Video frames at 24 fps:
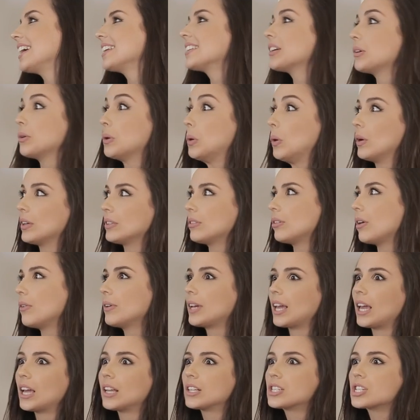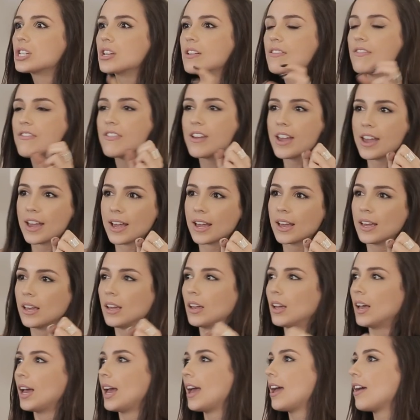Então, quando alguém te vê
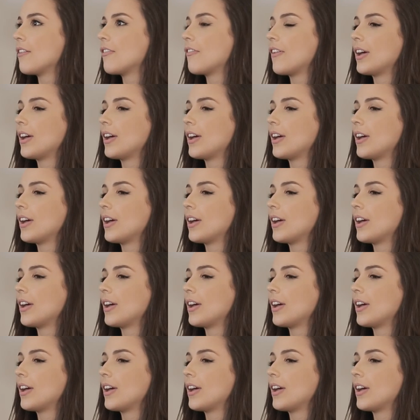é,